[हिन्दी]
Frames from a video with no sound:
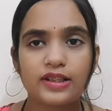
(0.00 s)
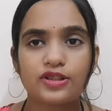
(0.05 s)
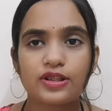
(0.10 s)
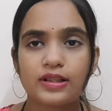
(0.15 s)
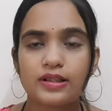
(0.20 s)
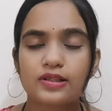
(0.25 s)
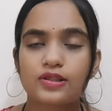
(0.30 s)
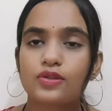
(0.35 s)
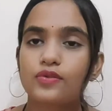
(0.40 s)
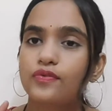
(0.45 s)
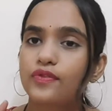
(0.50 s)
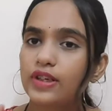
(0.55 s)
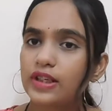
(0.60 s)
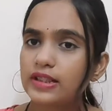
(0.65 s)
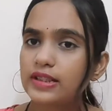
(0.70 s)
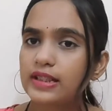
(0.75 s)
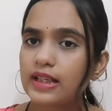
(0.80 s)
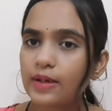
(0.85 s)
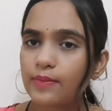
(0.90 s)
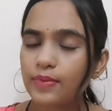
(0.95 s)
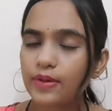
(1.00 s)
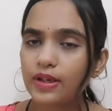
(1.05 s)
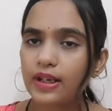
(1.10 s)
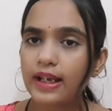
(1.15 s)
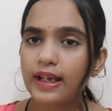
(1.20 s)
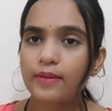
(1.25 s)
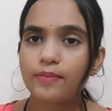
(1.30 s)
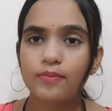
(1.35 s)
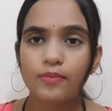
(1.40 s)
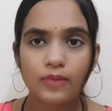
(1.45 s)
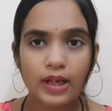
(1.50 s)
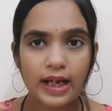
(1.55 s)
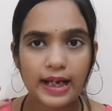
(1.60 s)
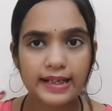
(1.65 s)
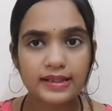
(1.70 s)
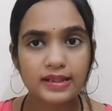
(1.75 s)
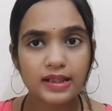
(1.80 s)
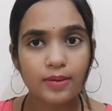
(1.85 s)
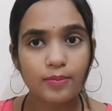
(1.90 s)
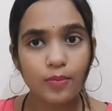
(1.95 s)
जेल सो फर्स्ट यहाँ पर है
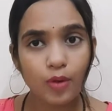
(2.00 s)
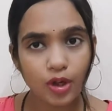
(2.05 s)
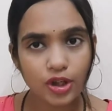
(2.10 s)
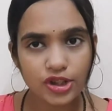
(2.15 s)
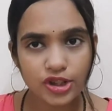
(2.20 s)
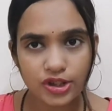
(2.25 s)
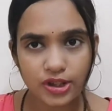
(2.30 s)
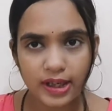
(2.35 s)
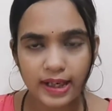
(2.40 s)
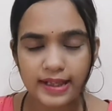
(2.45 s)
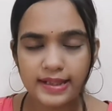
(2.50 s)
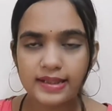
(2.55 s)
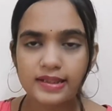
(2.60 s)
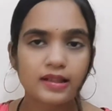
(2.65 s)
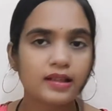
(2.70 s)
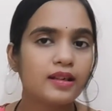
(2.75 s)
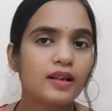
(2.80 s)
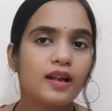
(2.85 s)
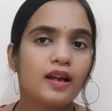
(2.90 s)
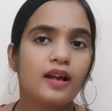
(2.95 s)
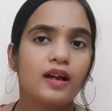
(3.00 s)
एज अ मॉइस्चराइज़र